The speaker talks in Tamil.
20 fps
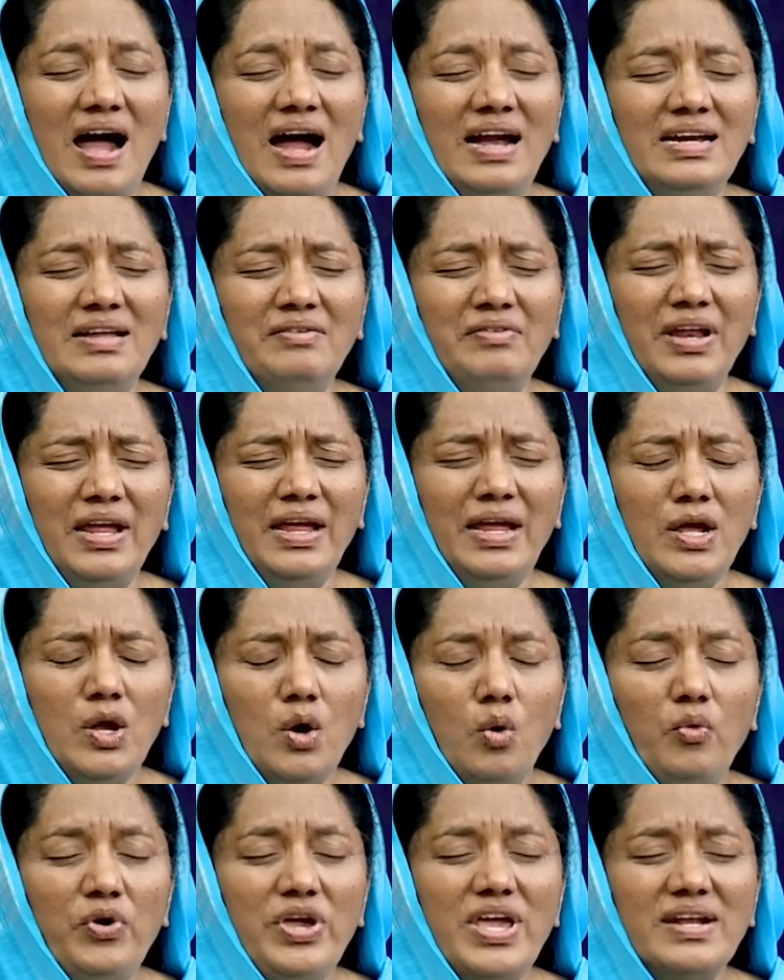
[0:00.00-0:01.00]
ஆண்டவரே
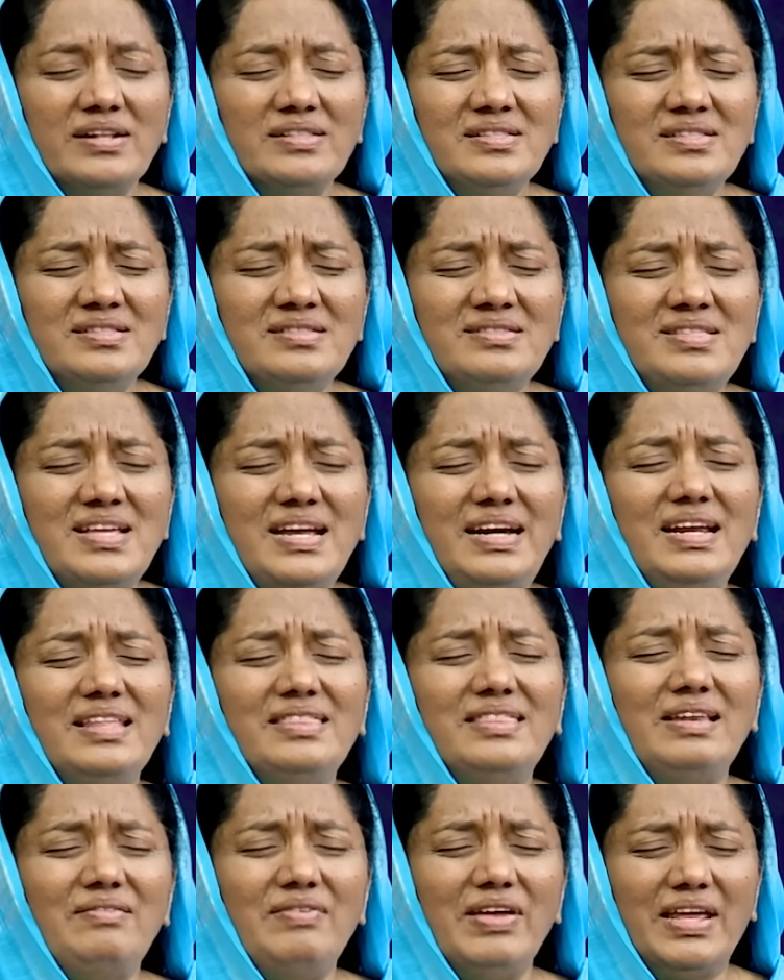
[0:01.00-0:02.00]
உயர்ந்த
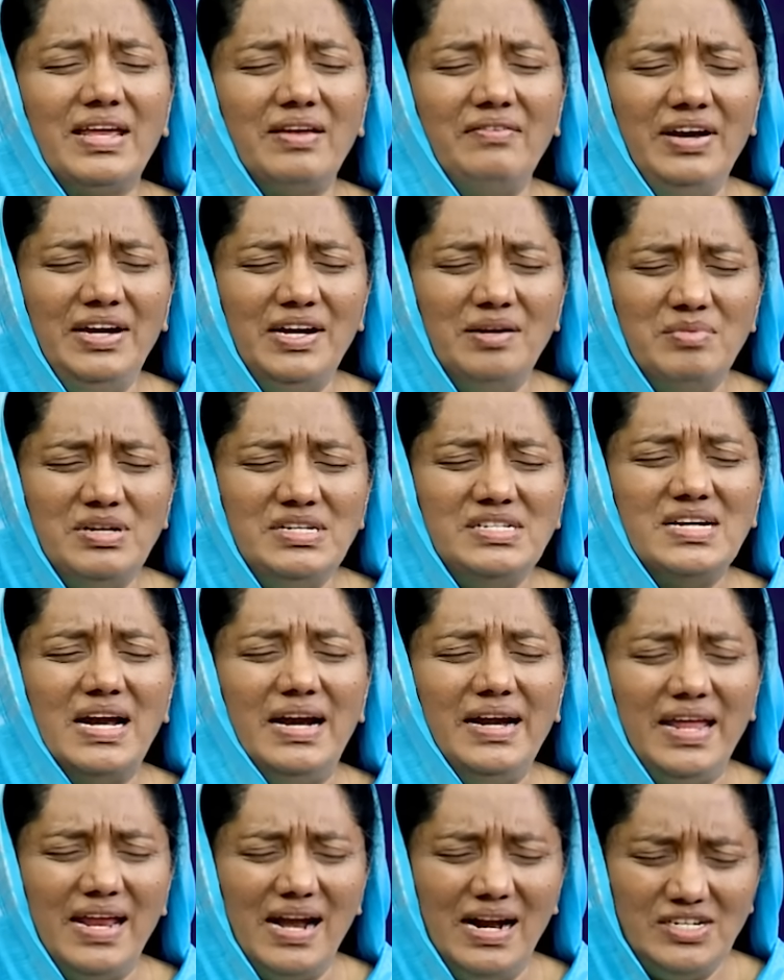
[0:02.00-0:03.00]
இடத்தில் வைக்க வேண்டும் என்று
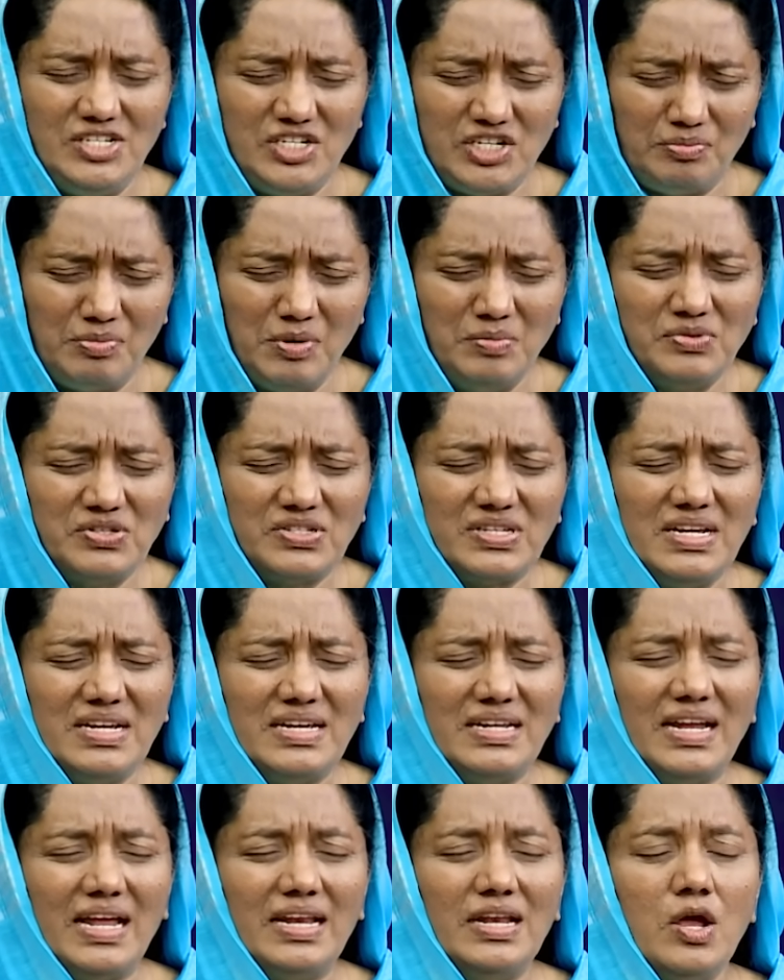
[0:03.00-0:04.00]
அடியால் ஜெபம்
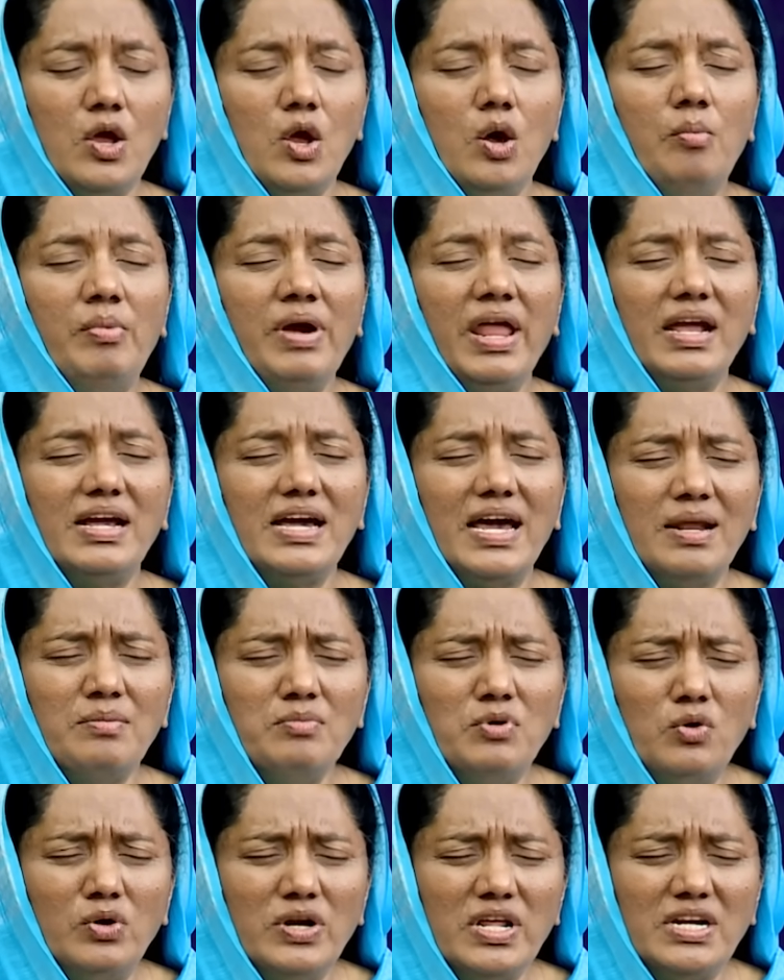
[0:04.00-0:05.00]
செய்கிறேன் உடைய
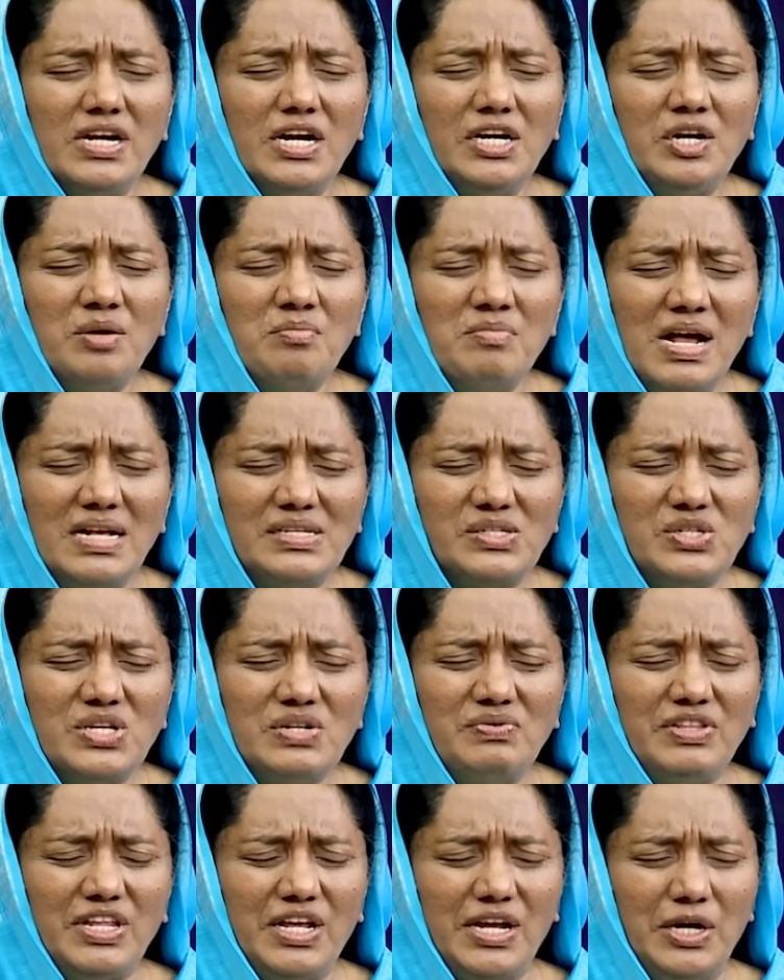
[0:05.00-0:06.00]
கரம் கூட இருக்கட்டும்
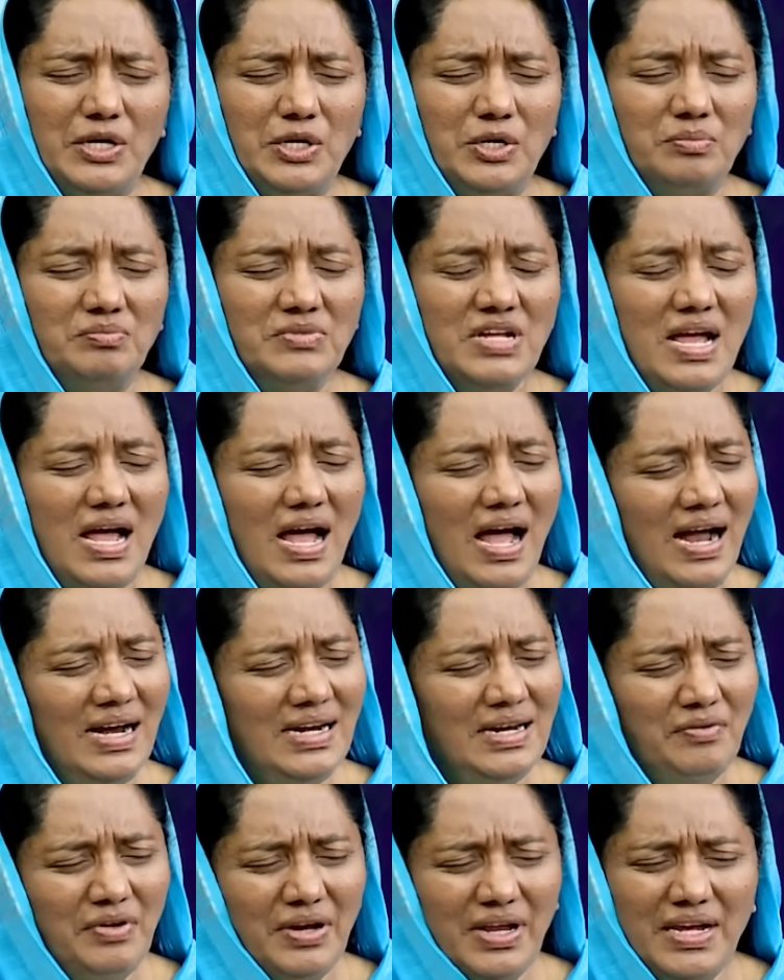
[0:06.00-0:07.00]
ஆசீர்வதிக்கட்டும்
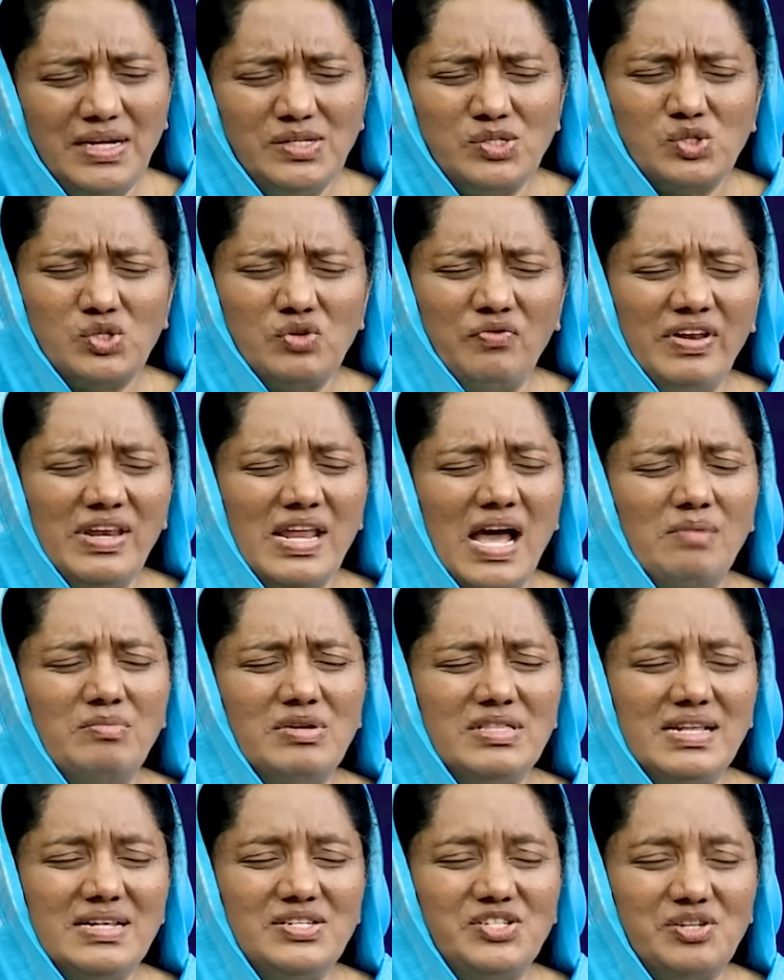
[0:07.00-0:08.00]
ஆண்டவர் இயேசுவின்
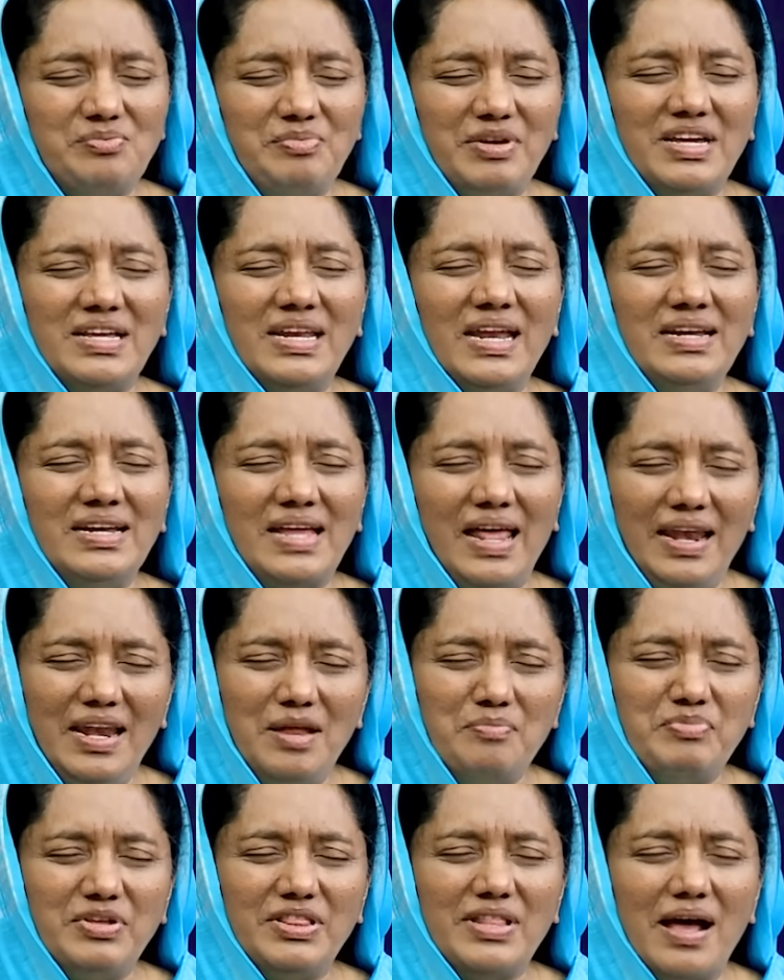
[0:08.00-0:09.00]
நாமத்தில் ஜெபிக்கிறேன்
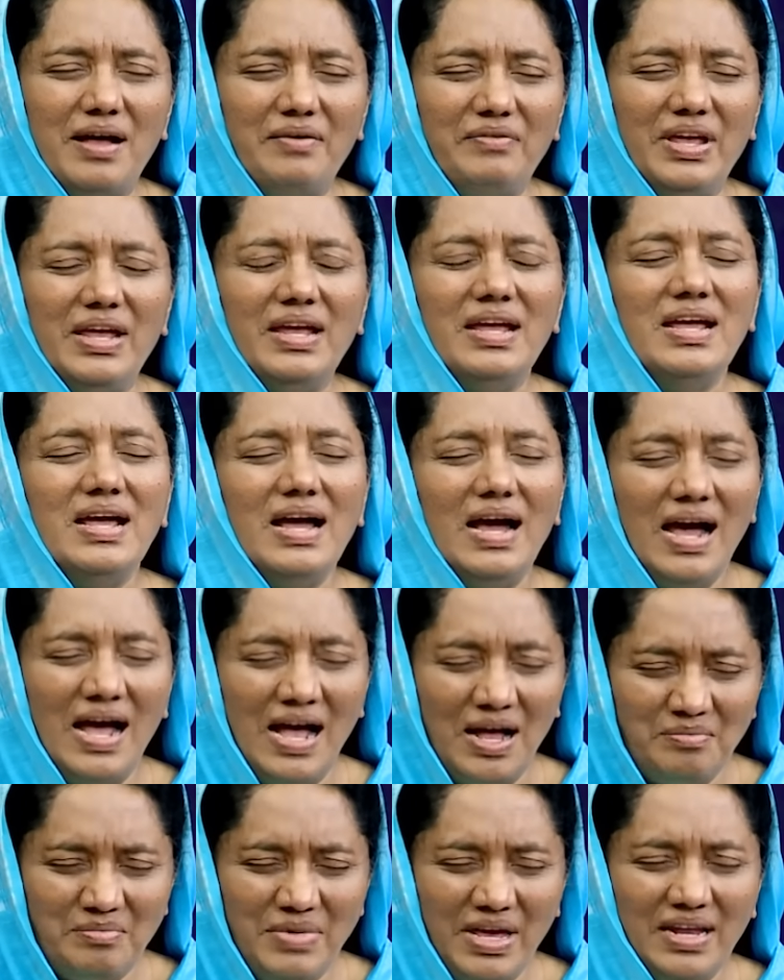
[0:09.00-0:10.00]
நல்ல பிதாவே
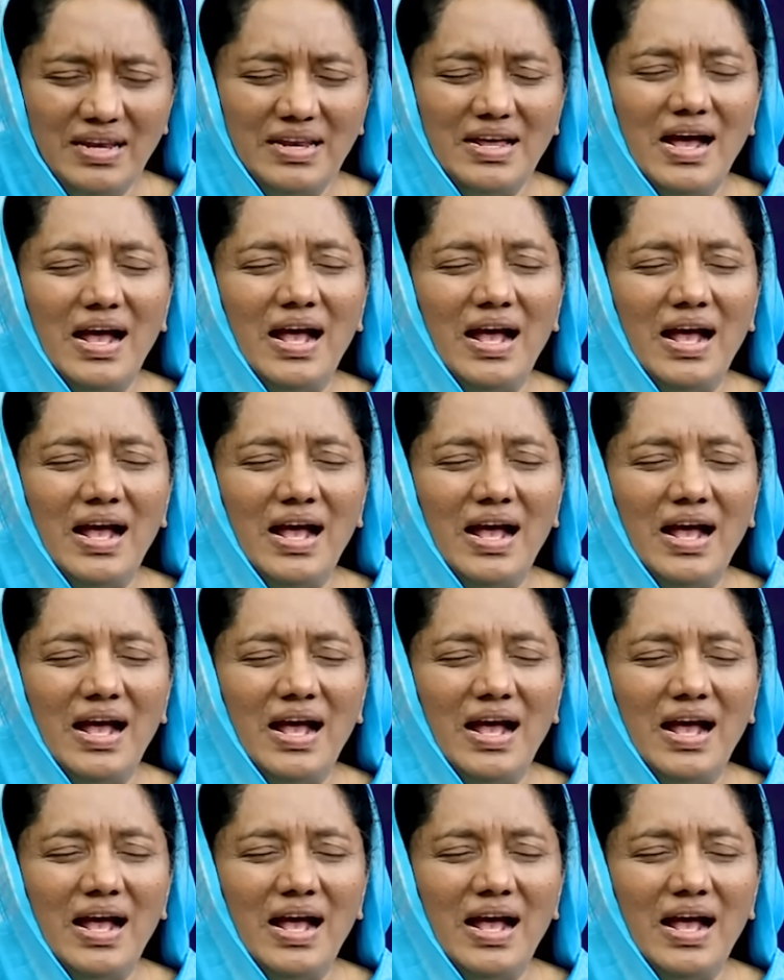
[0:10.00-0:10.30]
ஆமேன்